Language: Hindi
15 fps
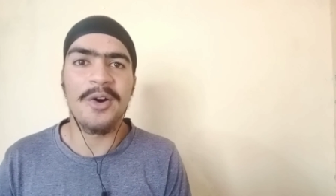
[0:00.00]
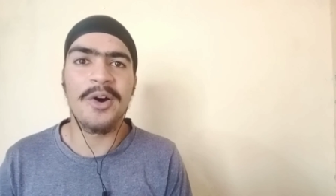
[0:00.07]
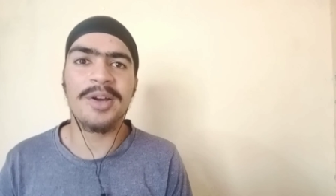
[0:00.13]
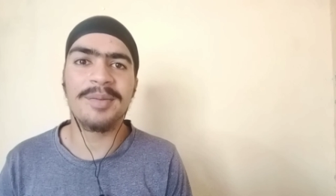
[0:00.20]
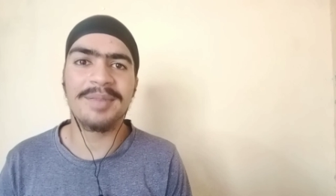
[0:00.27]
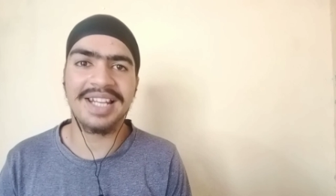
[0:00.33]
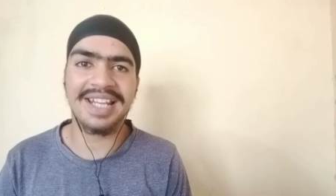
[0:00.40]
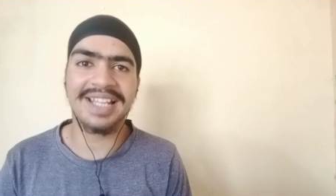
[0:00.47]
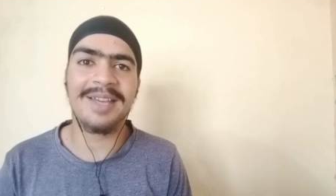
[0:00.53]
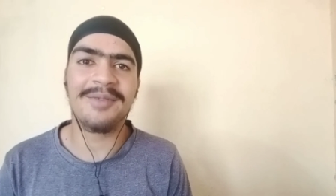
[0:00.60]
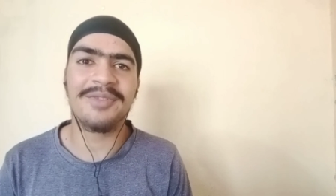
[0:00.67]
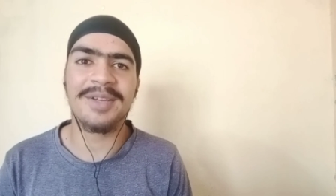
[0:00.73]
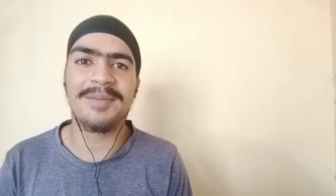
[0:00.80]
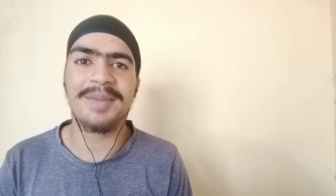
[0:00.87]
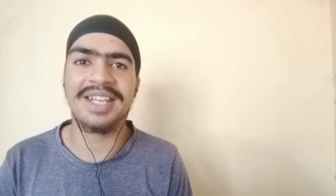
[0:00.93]
और मिलेंगे
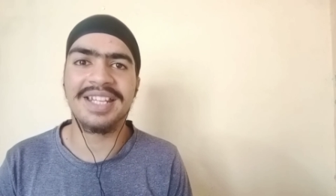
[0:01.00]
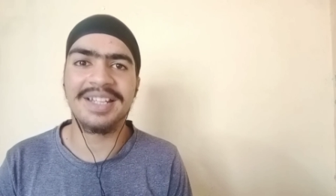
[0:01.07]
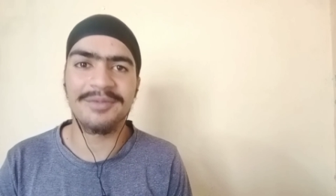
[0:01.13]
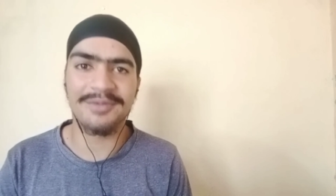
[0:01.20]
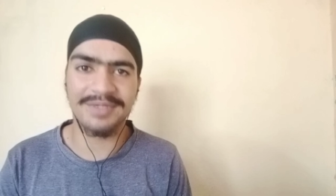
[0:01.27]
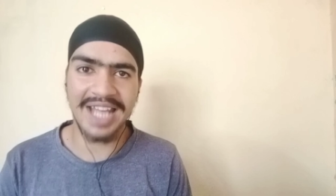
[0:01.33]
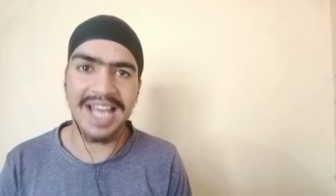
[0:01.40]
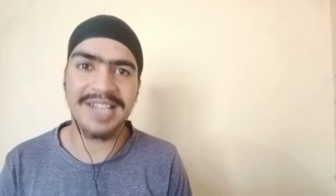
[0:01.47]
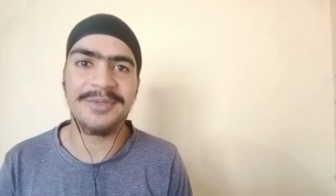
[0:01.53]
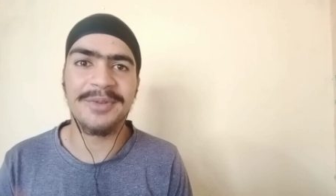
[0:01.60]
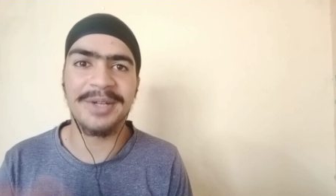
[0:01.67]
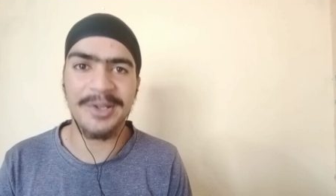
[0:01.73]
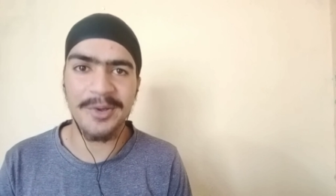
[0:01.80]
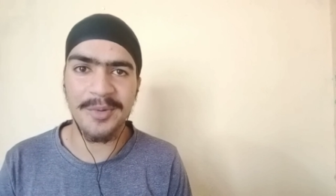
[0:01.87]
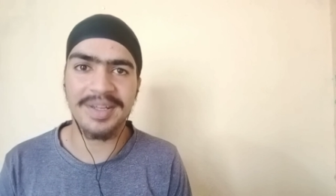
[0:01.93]
फिर मेरी नेक्स्ट
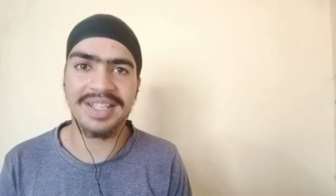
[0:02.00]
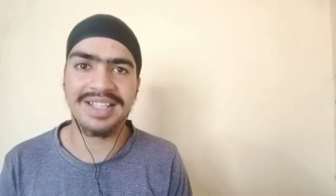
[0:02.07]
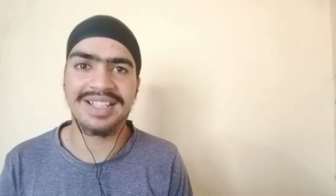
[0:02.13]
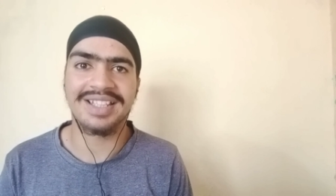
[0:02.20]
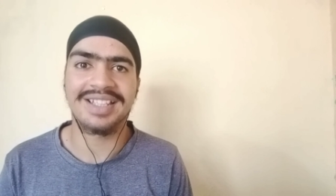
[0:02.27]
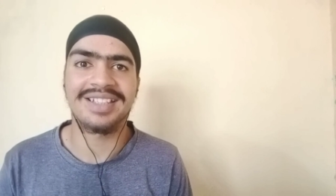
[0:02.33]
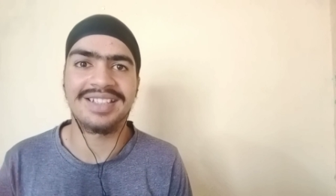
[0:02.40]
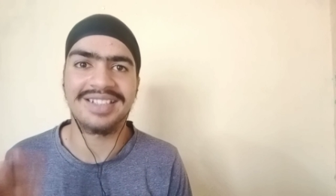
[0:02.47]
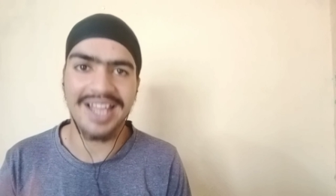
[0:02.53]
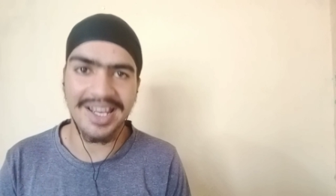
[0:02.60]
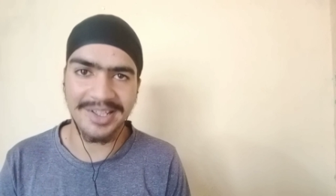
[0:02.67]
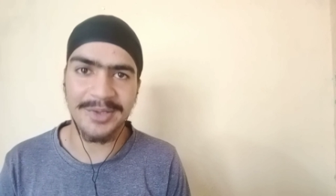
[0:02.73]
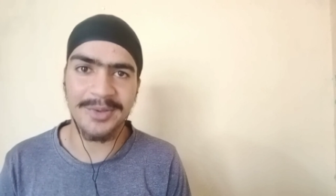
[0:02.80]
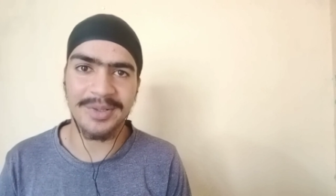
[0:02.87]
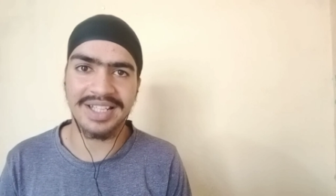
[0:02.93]
वीडियो में
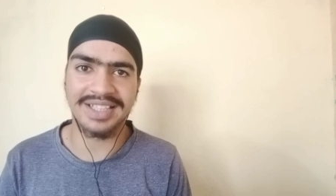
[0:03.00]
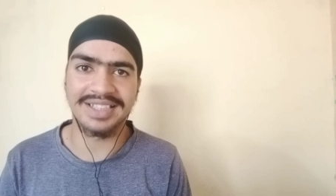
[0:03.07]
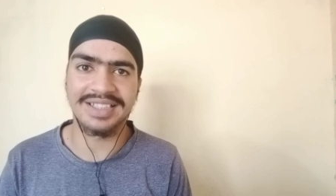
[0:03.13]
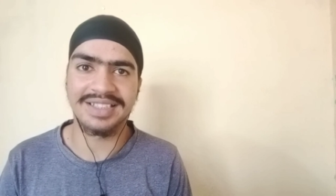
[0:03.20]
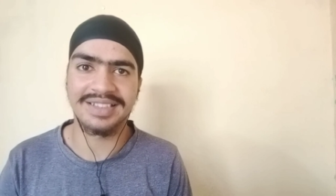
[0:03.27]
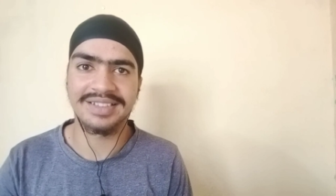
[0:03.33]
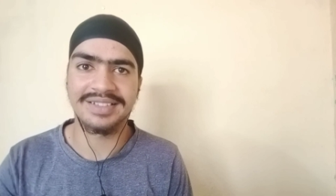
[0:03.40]
थैंक यू गाइज़